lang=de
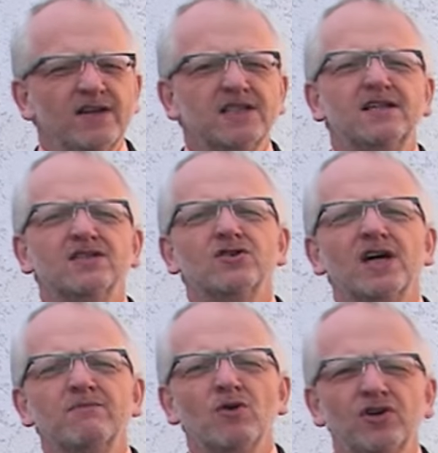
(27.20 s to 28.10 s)
Wenn es dir so
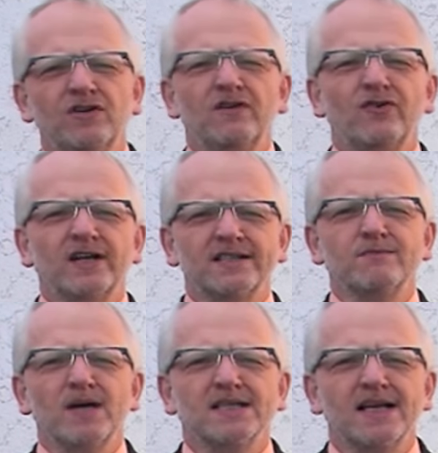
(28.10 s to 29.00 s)
geht, möchte ich dich von
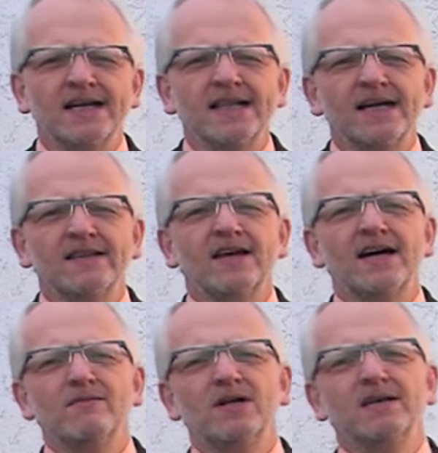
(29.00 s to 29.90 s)
ganzem Herzen einladen,
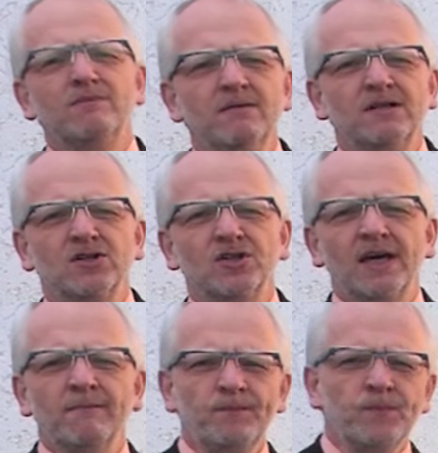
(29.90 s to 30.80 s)
dir einmal die Bibel zu
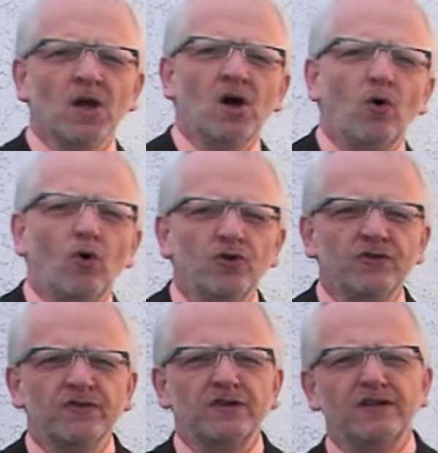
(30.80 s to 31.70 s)
nehmen
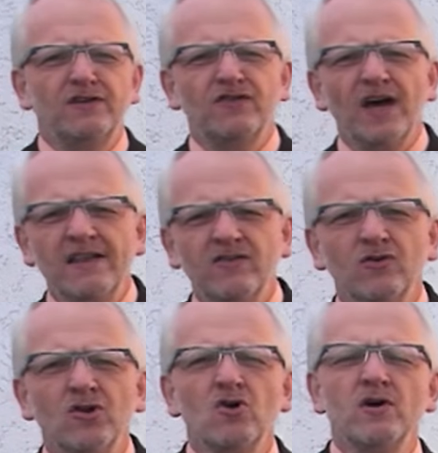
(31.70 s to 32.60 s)
und dir die Zeit
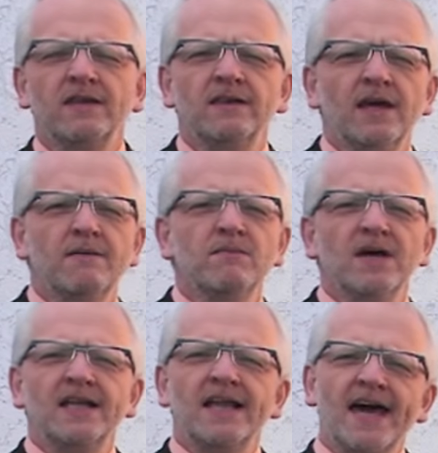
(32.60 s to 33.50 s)
zu
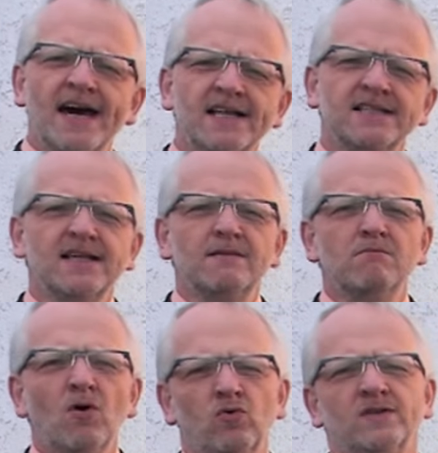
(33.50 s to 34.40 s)
nehmen, in 1.
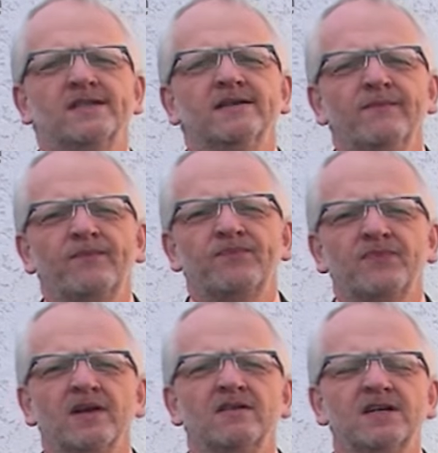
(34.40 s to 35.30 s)
Mose
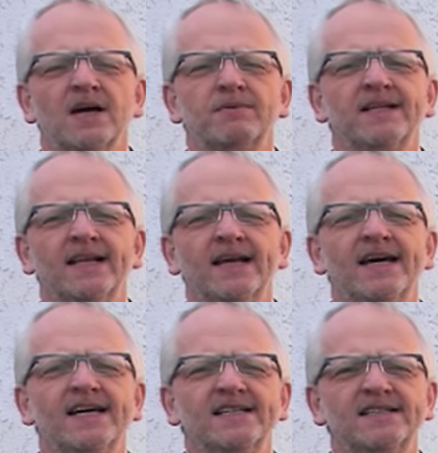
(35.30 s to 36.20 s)
die Kapitel
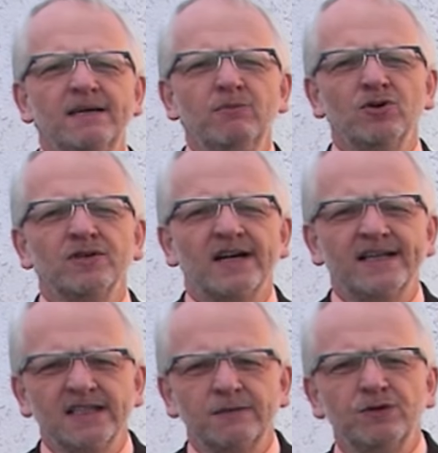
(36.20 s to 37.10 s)

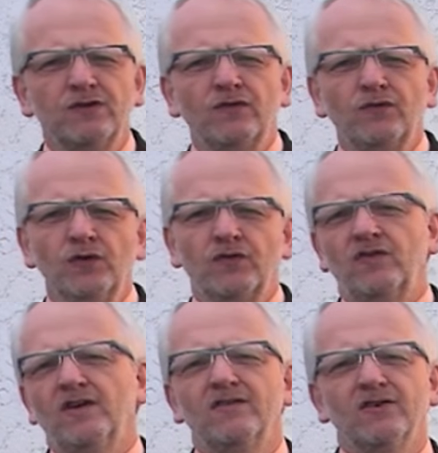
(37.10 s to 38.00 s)
37 bis
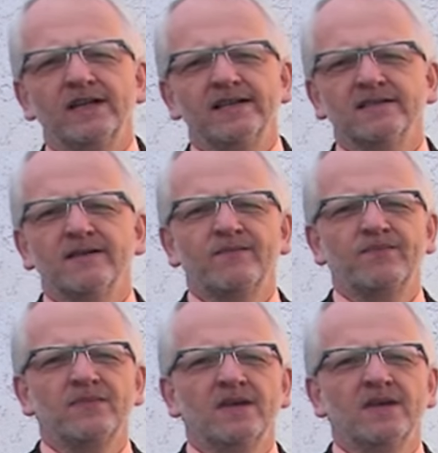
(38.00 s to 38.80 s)
50 zu lesen.